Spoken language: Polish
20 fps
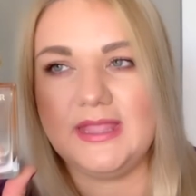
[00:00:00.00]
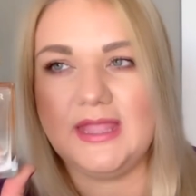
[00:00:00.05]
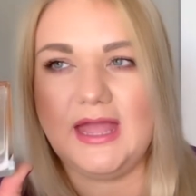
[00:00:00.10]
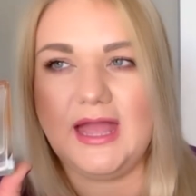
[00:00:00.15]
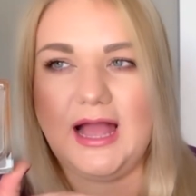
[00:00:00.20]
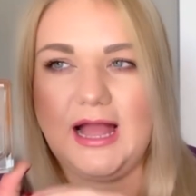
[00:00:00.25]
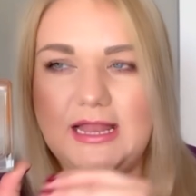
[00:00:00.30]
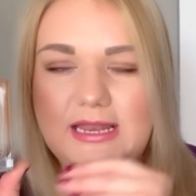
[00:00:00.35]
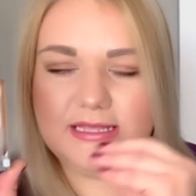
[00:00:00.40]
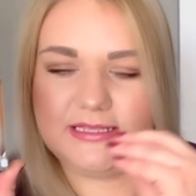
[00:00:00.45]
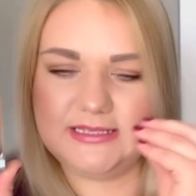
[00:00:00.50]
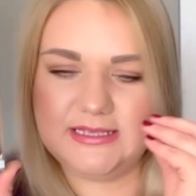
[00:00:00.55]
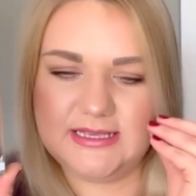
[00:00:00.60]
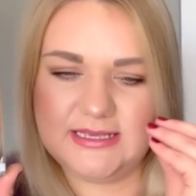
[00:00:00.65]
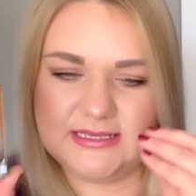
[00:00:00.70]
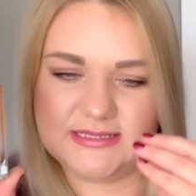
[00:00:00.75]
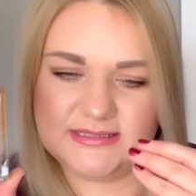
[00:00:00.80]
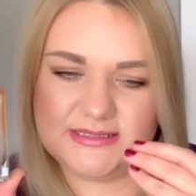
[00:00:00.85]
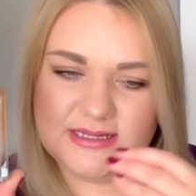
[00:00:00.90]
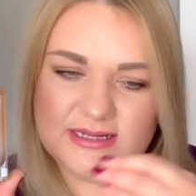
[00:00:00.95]
ale
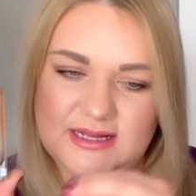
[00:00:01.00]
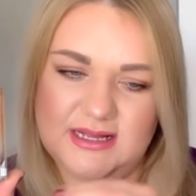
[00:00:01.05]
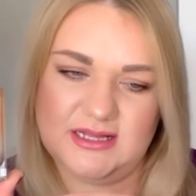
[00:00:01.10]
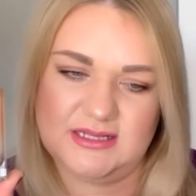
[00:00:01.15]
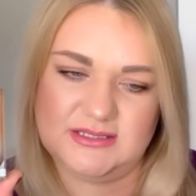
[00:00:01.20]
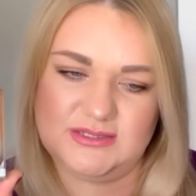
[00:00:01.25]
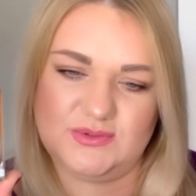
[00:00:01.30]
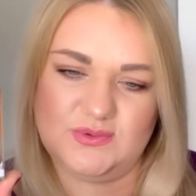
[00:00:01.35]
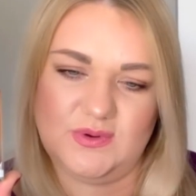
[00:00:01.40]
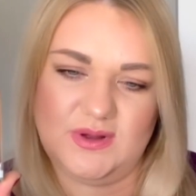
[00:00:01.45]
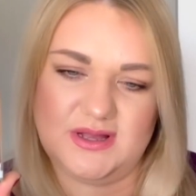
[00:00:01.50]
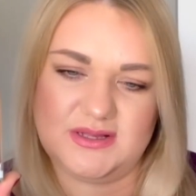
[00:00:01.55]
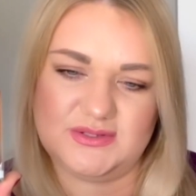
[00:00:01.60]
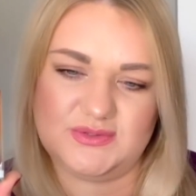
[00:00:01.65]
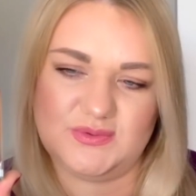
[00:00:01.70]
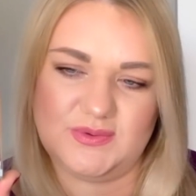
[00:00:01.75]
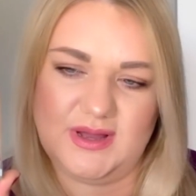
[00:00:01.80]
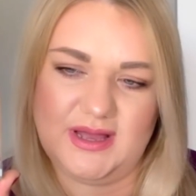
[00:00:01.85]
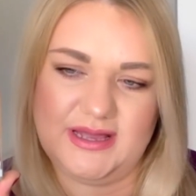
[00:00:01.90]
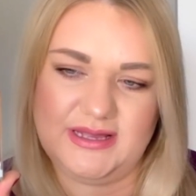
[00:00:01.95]
nie jest taka sucha,
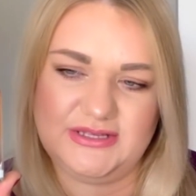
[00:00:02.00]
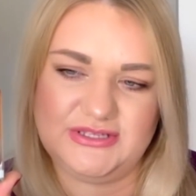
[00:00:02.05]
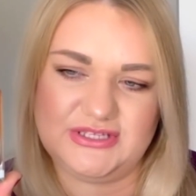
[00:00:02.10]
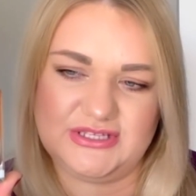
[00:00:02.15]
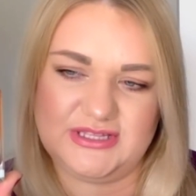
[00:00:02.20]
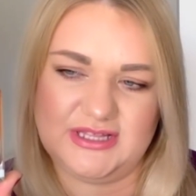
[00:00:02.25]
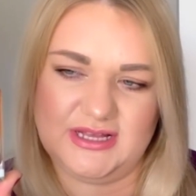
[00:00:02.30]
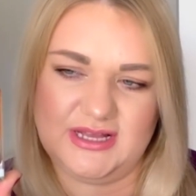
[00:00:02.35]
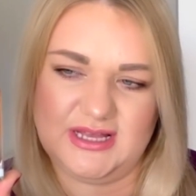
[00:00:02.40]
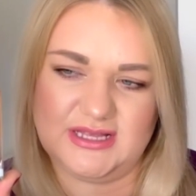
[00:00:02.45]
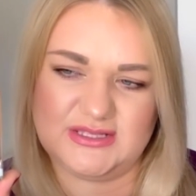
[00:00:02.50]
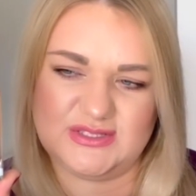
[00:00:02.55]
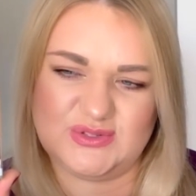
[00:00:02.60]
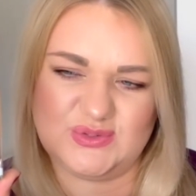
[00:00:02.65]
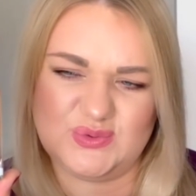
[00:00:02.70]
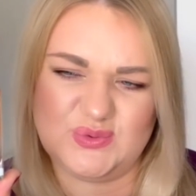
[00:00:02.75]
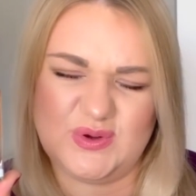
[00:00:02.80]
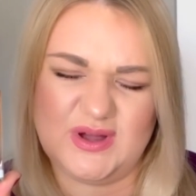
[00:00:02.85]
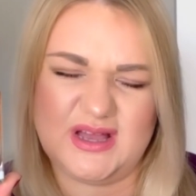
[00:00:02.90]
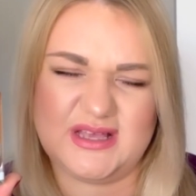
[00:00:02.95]
słuchajcie, taka
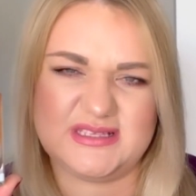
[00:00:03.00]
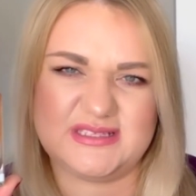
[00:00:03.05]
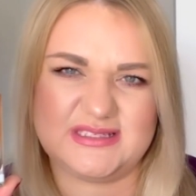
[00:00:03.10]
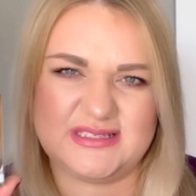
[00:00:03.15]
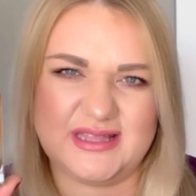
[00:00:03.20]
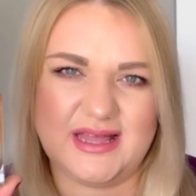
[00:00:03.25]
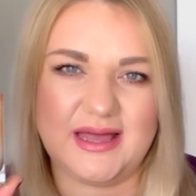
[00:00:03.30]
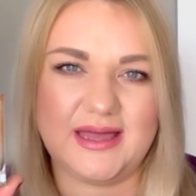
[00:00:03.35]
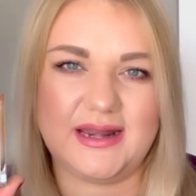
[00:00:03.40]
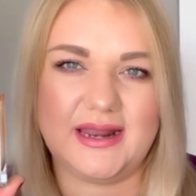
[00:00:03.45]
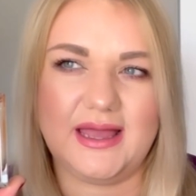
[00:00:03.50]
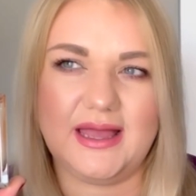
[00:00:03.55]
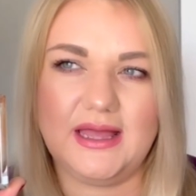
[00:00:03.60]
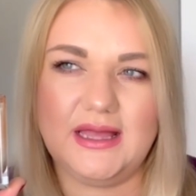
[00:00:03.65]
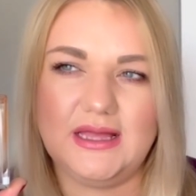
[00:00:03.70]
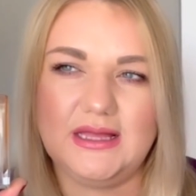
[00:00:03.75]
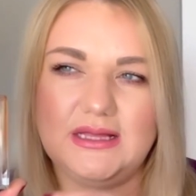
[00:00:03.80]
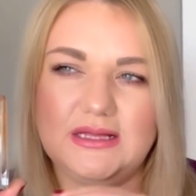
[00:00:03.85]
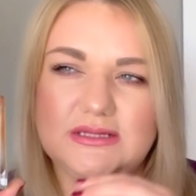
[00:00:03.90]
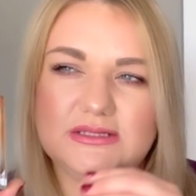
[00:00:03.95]
sucha, stara,
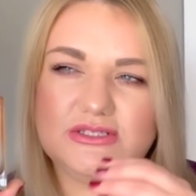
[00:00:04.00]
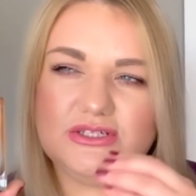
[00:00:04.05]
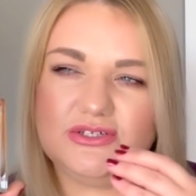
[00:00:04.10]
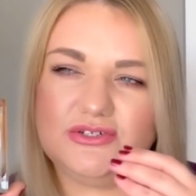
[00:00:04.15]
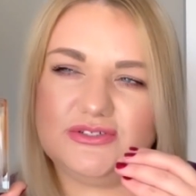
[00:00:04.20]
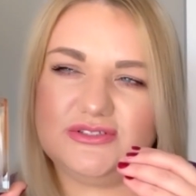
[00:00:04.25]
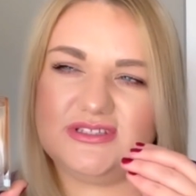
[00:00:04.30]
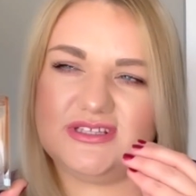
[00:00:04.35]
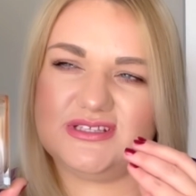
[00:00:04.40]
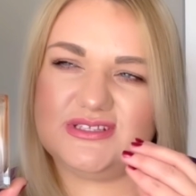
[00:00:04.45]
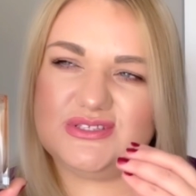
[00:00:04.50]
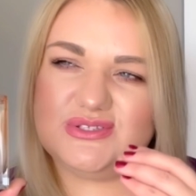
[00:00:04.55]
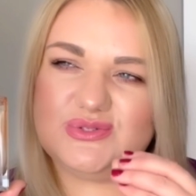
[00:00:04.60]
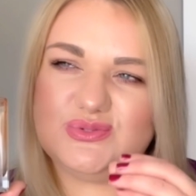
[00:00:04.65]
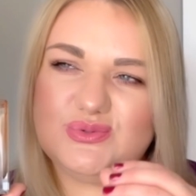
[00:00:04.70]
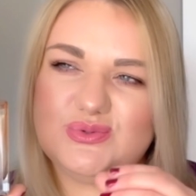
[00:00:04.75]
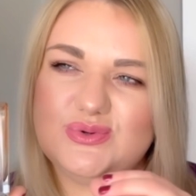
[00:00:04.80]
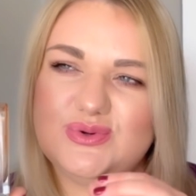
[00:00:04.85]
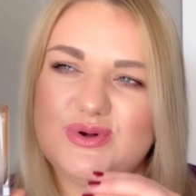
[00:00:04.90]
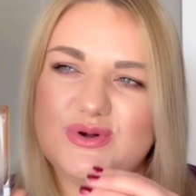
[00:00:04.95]
tylko ta
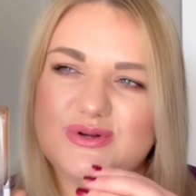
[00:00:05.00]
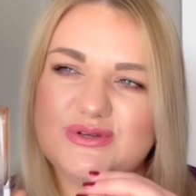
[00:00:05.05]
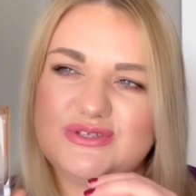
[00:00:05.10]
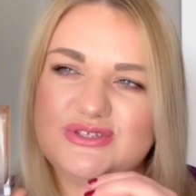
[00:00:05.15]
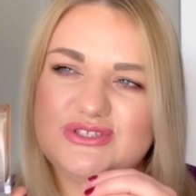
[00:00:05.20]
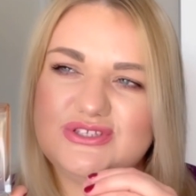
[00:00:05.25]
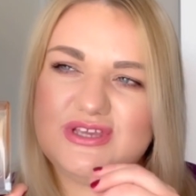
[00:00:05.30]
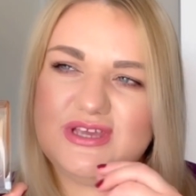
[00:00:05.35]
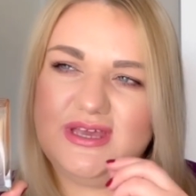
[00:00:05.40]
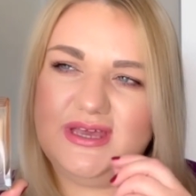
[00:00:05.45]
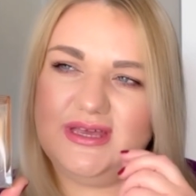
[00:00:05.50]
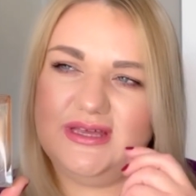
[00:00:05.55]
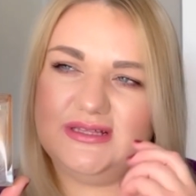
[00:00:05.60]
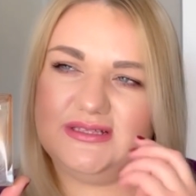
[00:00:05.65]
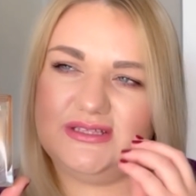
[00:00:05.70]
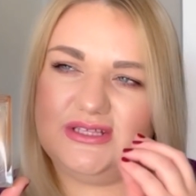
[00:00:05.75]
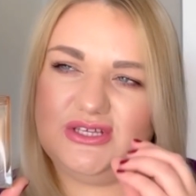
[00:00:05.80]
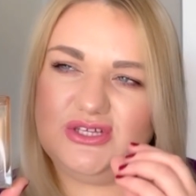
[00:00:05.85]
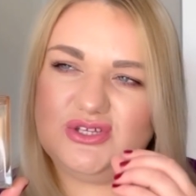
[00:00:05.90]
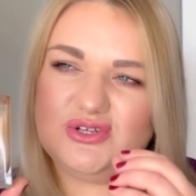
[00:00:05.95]
suchość
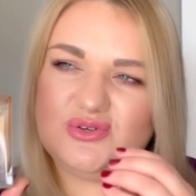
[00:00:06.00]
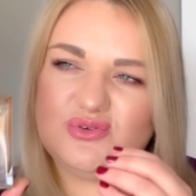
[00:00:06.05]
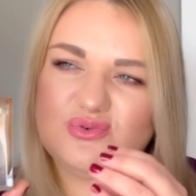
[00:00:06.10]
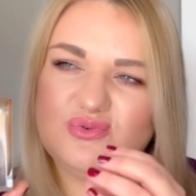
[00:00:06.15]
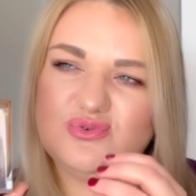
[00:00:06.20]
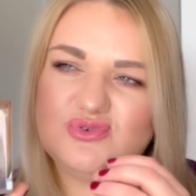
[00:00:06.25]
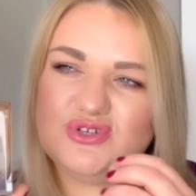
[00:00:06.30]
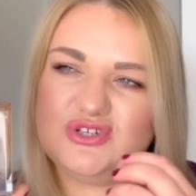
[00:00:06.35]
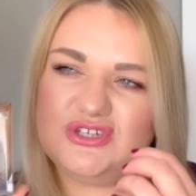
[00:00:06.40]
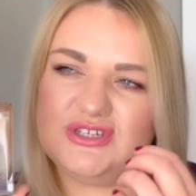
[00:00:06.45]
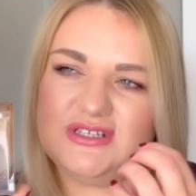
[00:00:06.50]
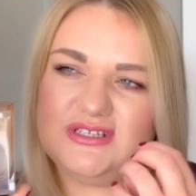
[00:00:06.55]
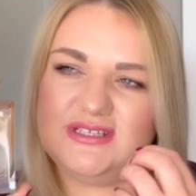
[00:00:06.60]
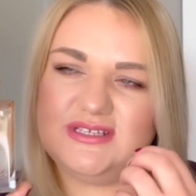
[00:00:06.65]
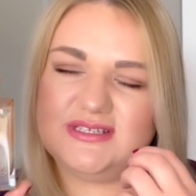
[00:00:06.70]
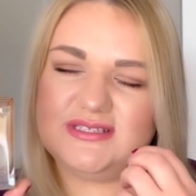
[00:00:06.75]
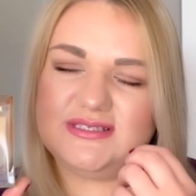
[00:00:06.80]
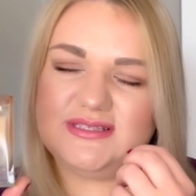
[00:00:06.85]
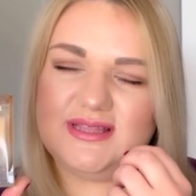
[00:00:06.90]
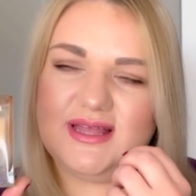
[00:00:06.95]
tej róży
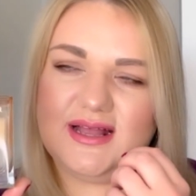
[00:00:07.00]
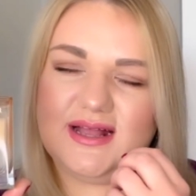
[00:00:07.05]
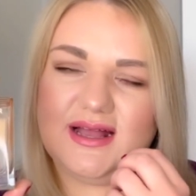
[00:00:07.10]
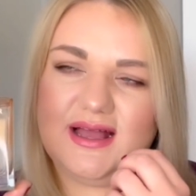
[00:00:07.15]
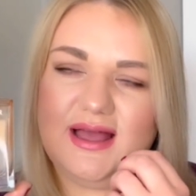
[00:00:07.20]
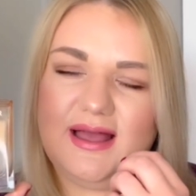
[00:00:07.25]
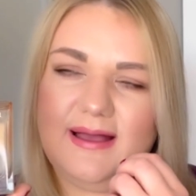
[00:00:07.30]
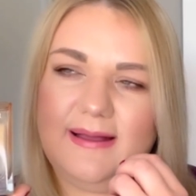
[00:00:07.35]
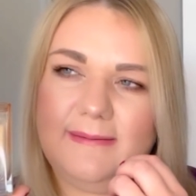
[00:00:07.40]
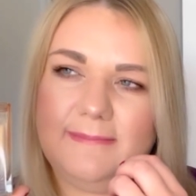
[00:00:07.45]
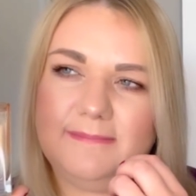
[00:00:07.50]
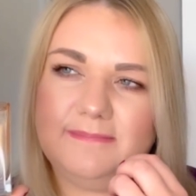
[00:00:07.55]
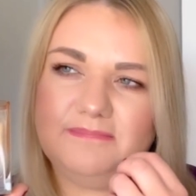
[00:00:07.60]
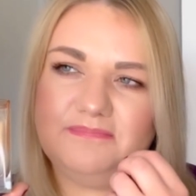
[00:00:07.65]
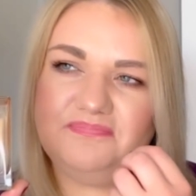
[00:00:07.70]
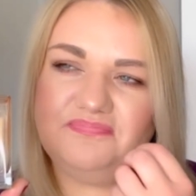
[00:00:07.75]
jest taka,